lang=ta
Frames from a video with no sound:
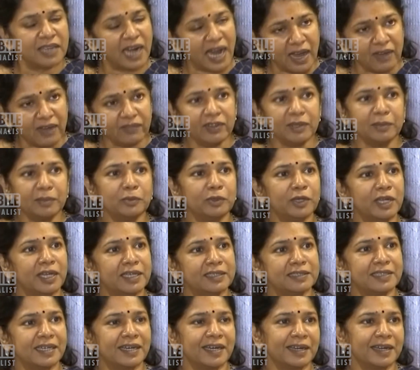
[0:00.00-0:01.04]
திராவிட
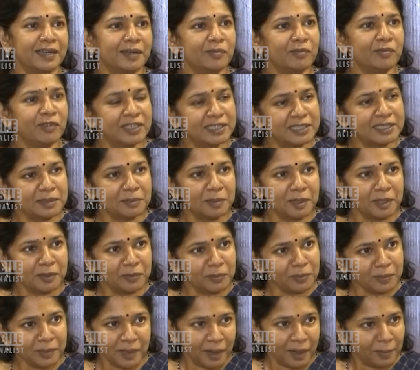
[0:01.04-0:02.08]
முன்னேற்ற கழகம் வெற்றி
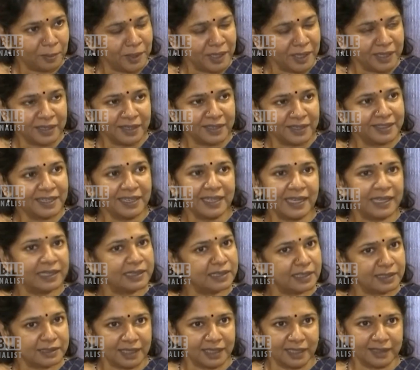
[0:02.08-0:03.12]
பெறும் அப்படிங்கிறதுல
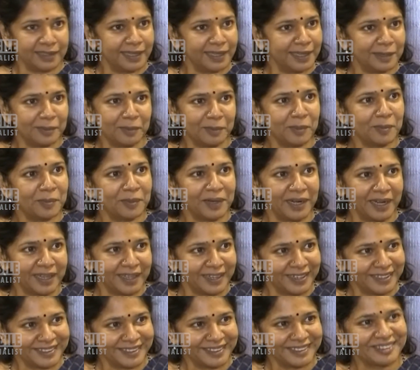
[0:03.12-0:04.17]
எந்த சந்தேகமும்
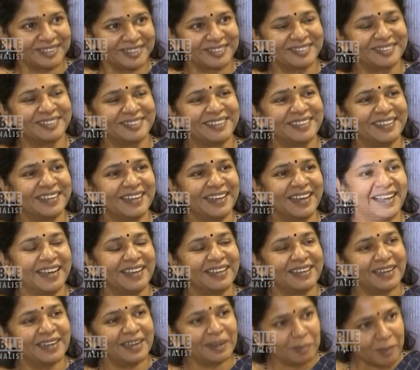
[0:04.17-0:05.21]
கிடையாது
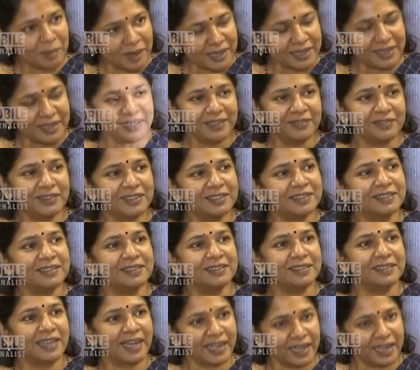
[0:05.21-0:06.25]
அதனால மக்கள் வந்து
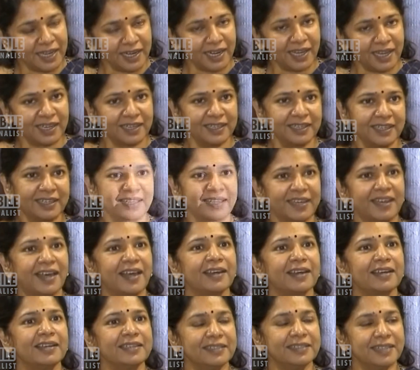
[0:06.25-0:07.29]
தயாராக
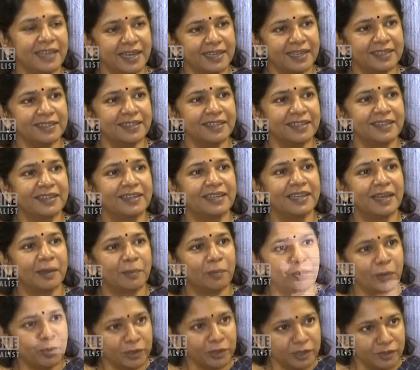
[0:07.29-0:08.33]
இருக்கிறார்கள் தேர்தல்
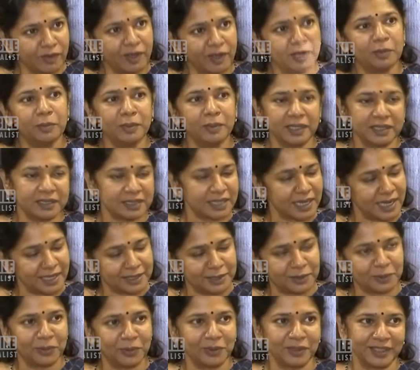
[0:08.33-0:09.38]
எப்பொழுது வரும் என்று காத்து